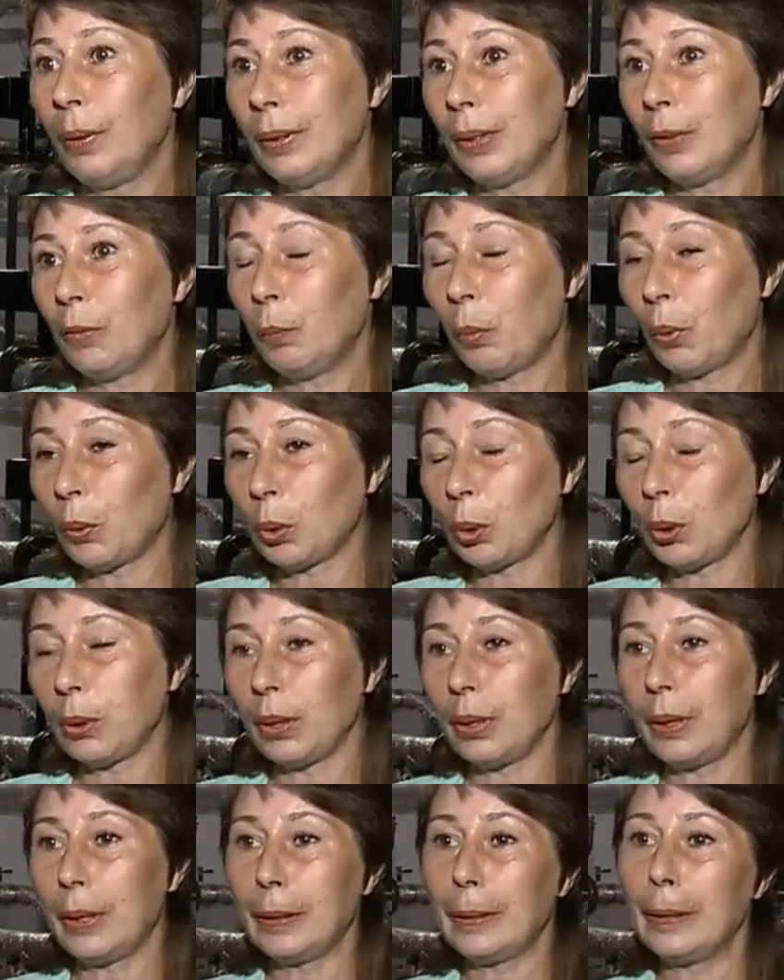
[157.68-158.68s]
было в
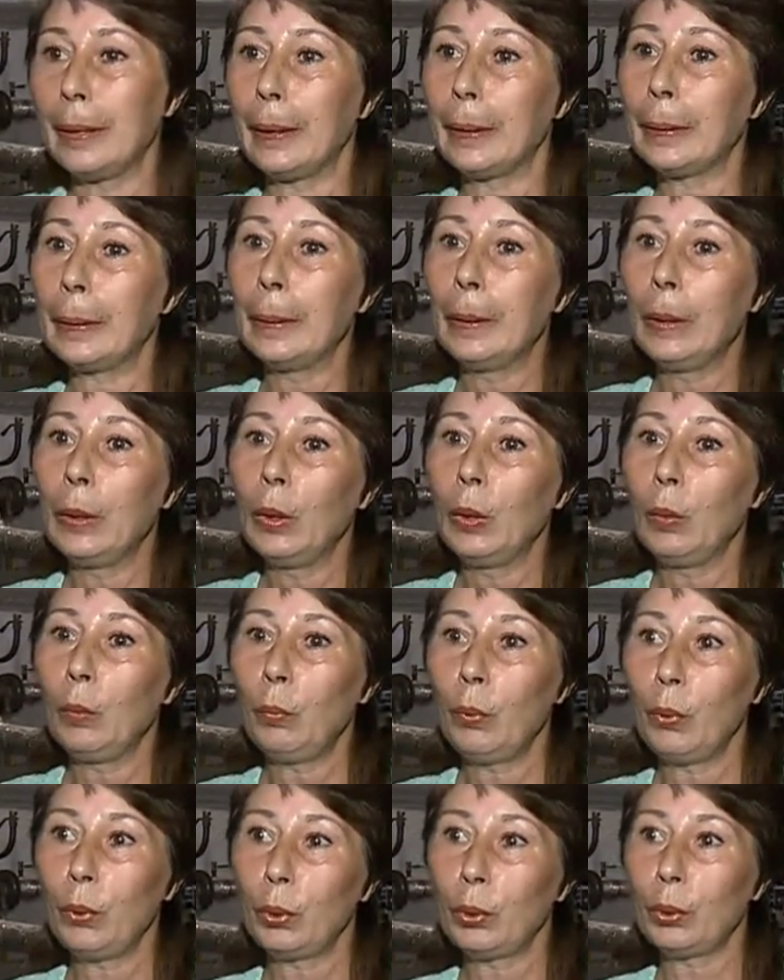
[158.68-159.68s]
прошлых годах.
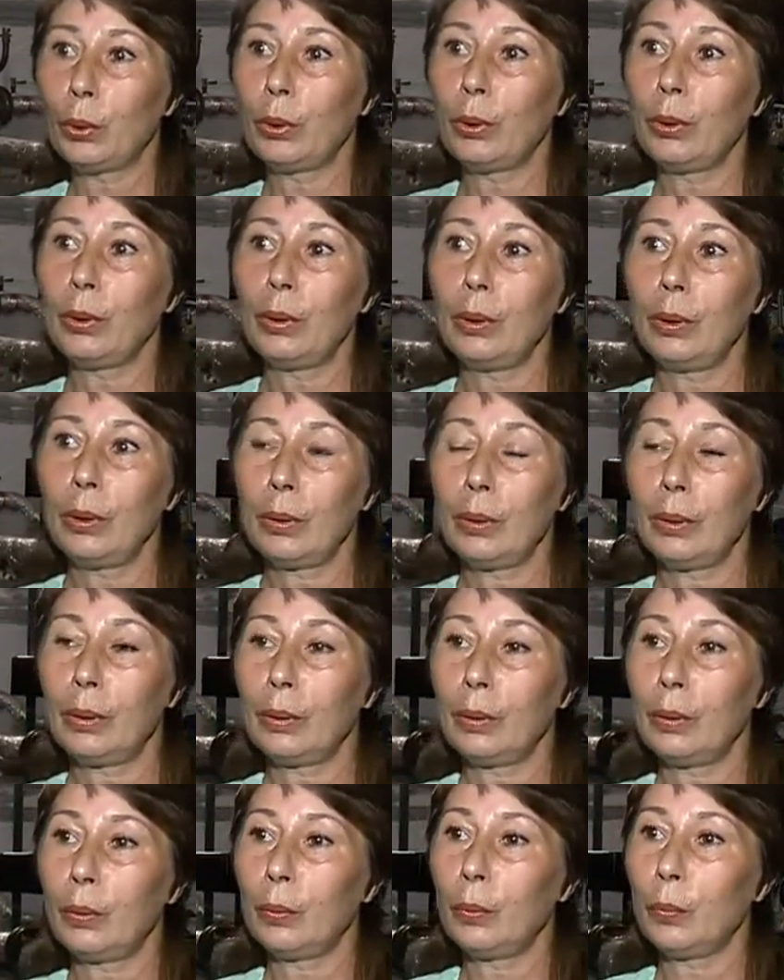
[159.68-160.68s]
Плюс
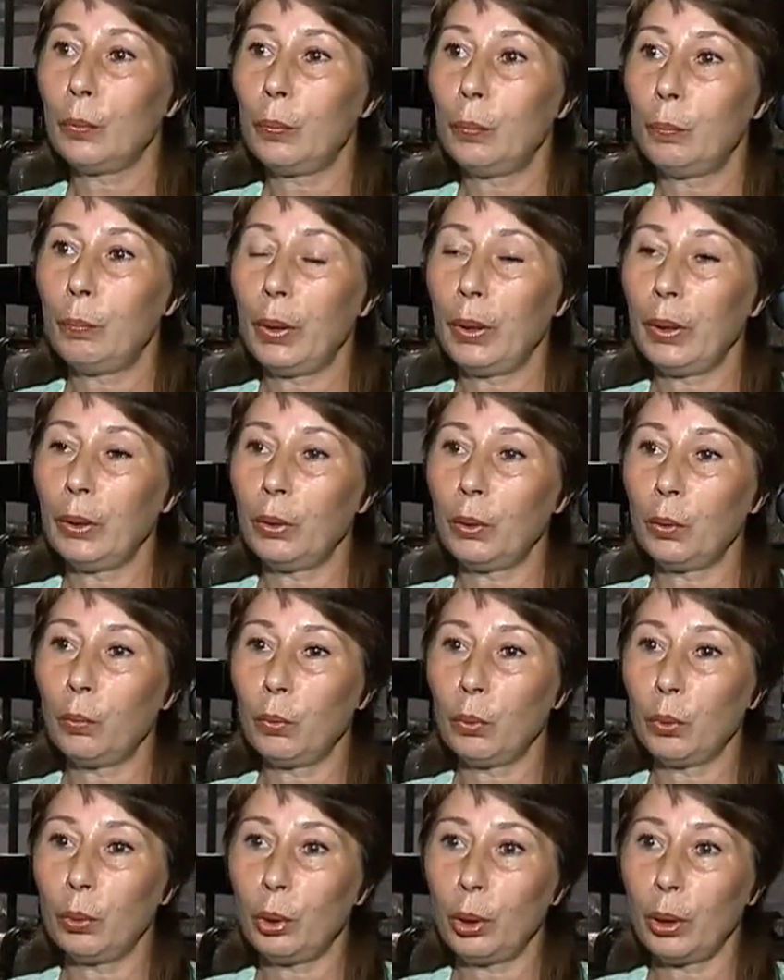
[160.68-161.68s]
э, по
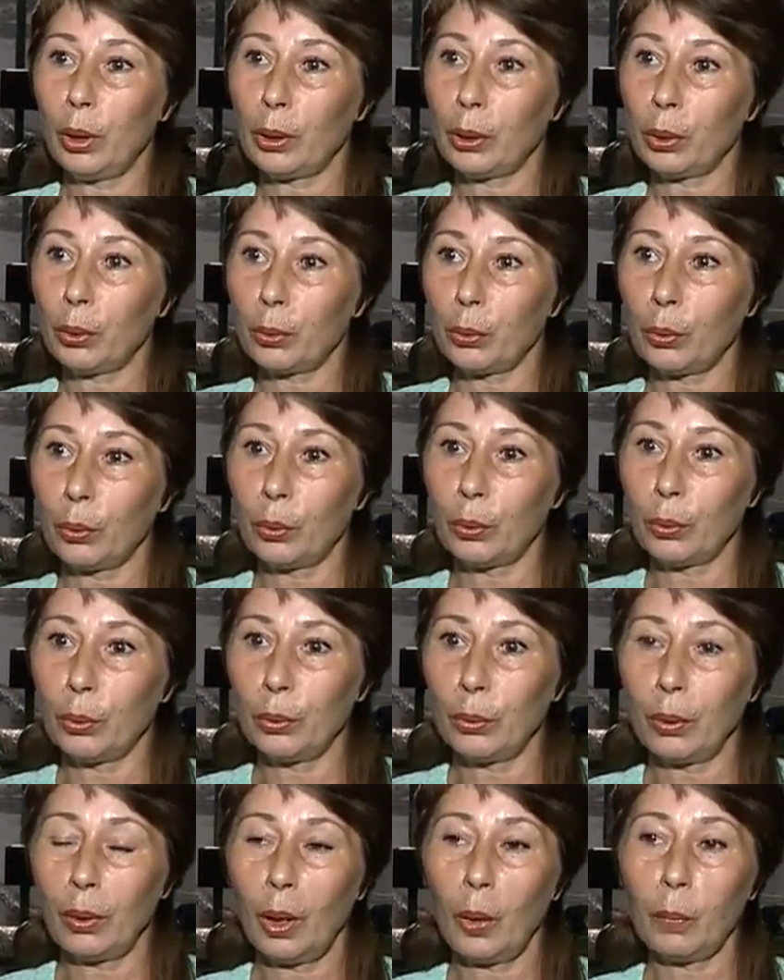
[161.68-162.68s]
этому участку
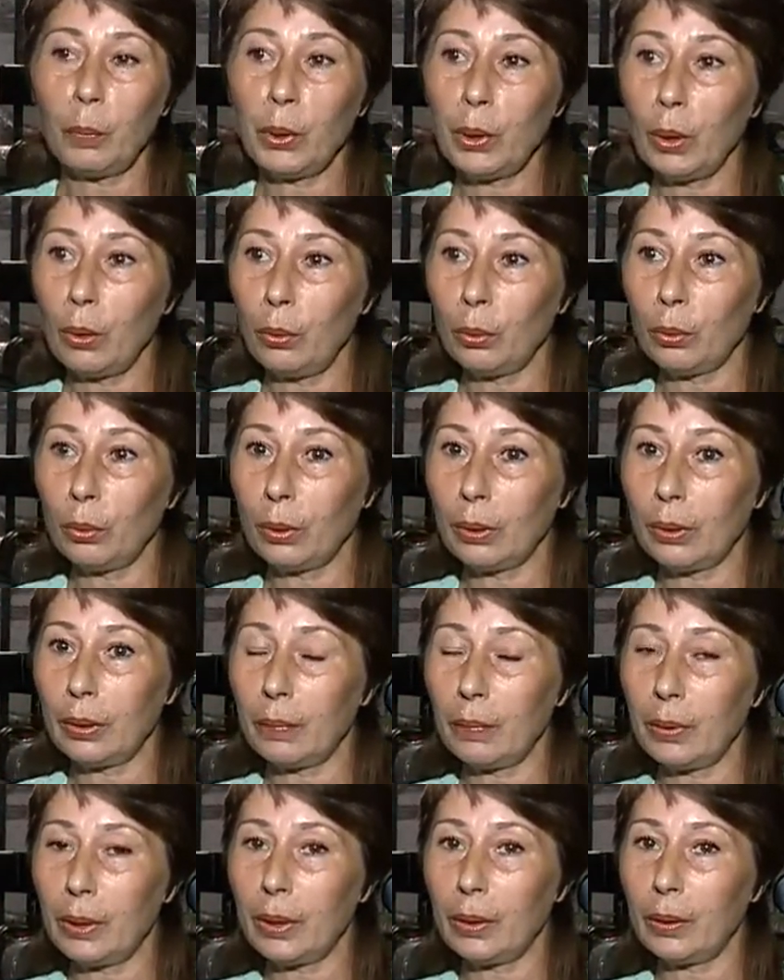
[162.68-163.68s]
абсолютно
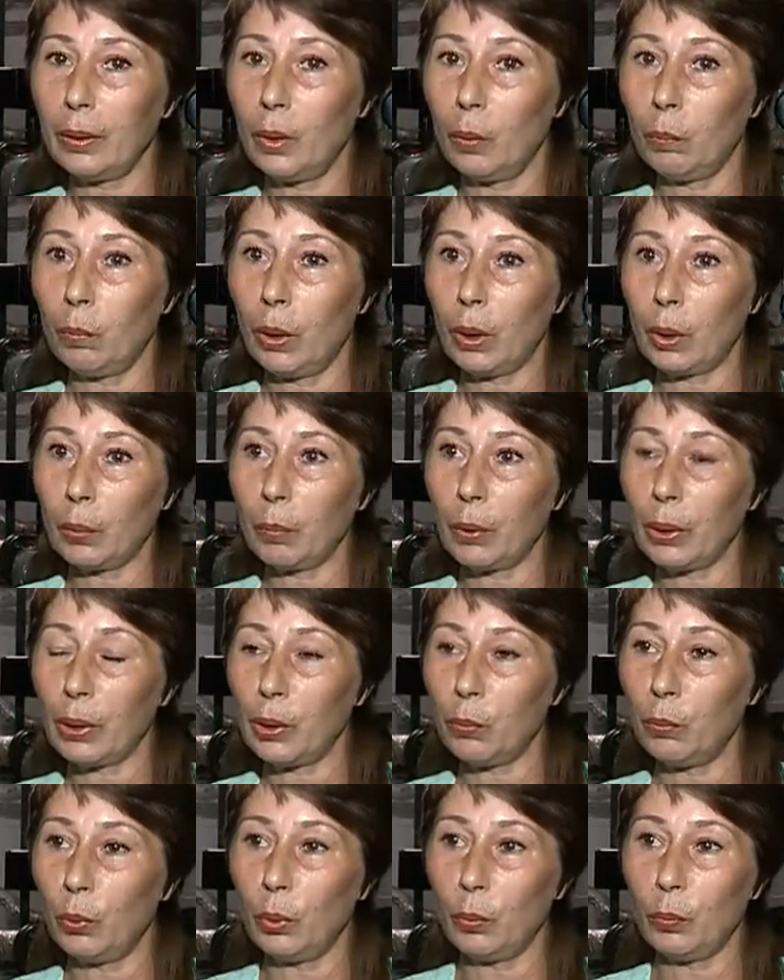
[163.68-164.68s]
на всех домах
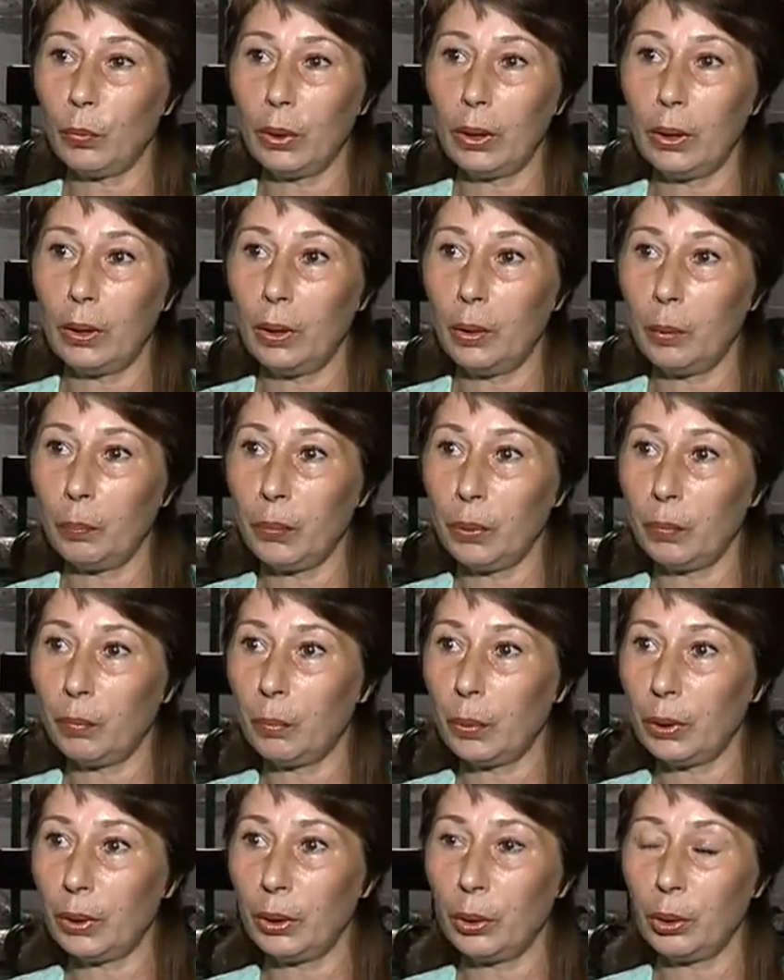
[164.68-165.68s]
производим
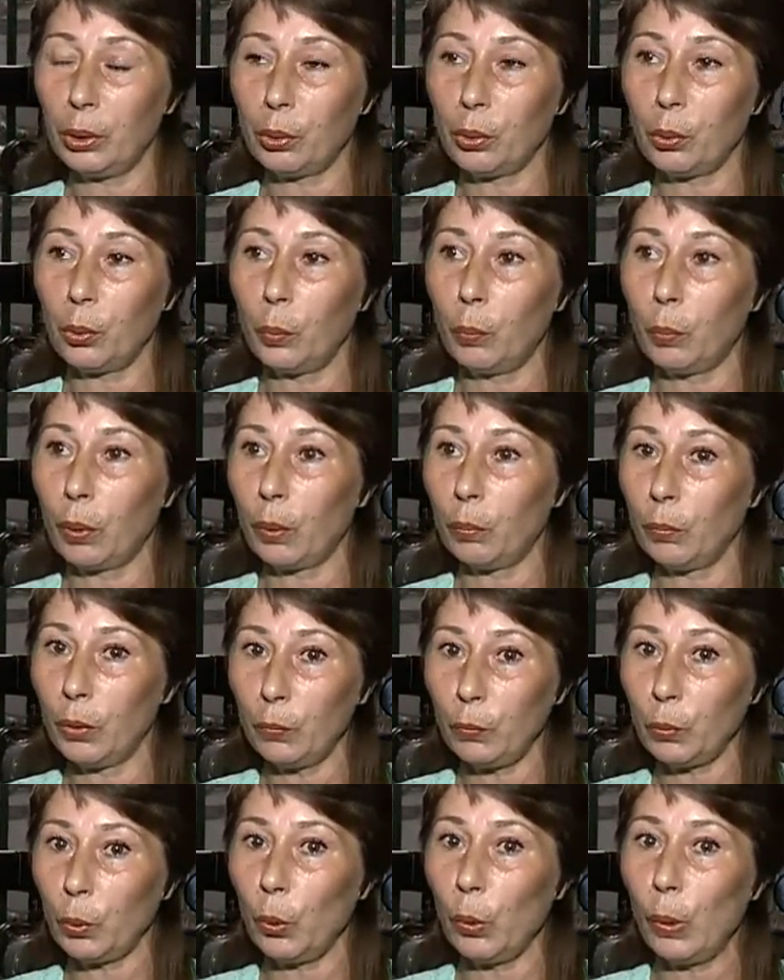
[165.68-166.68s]
гидропневматическую
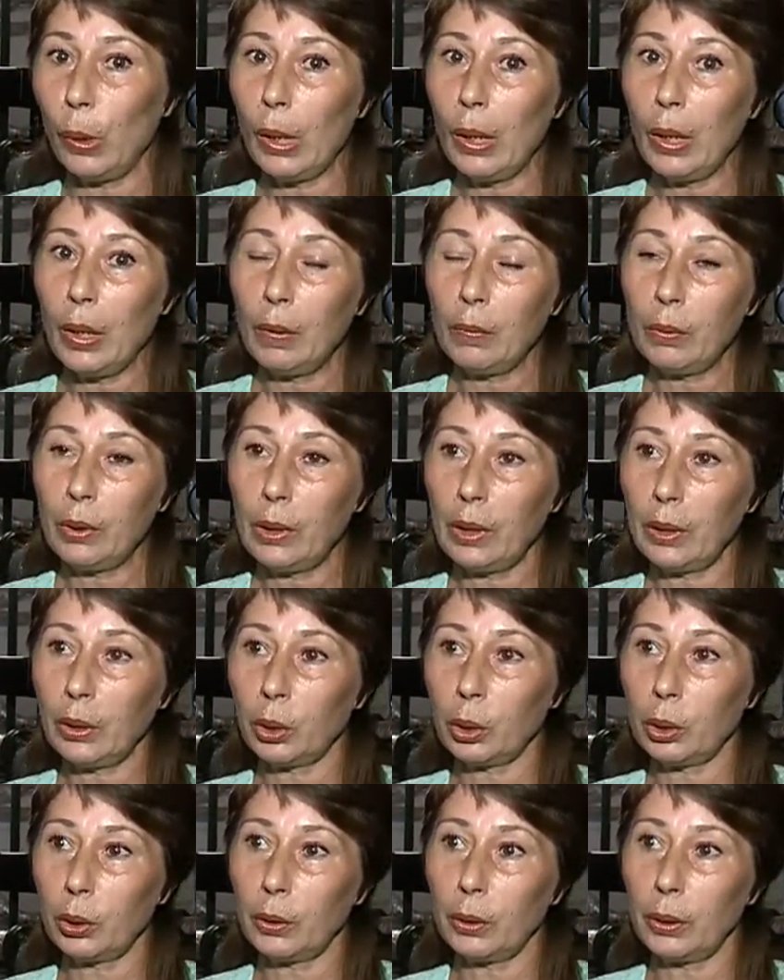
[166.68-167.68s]
промывку
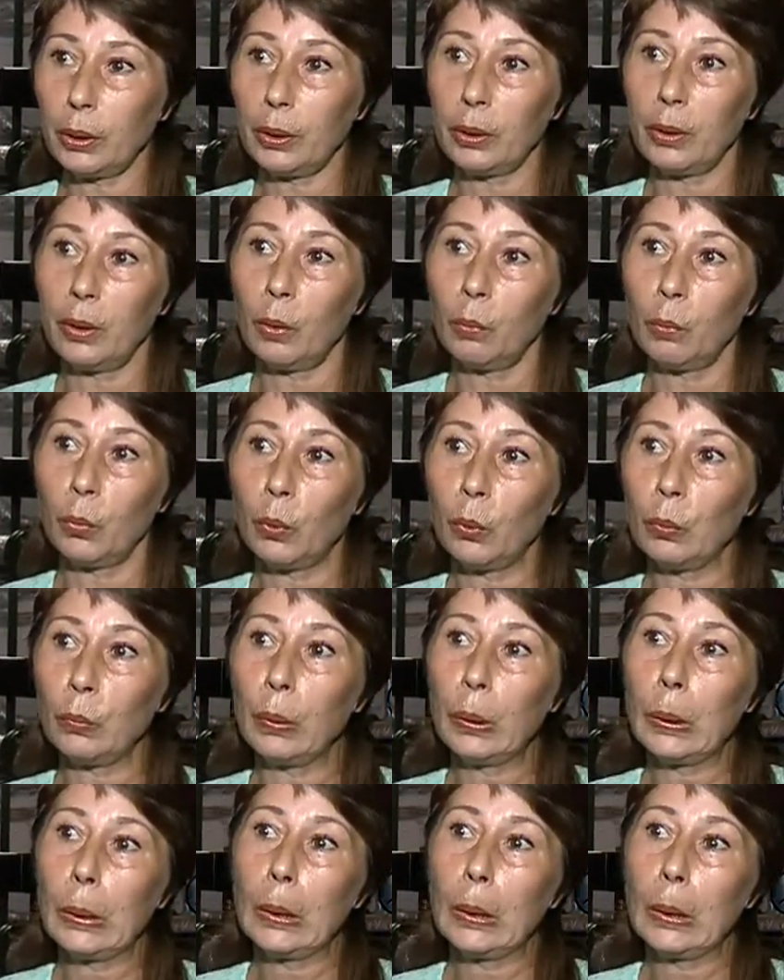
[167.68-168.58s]
всех жилых домов.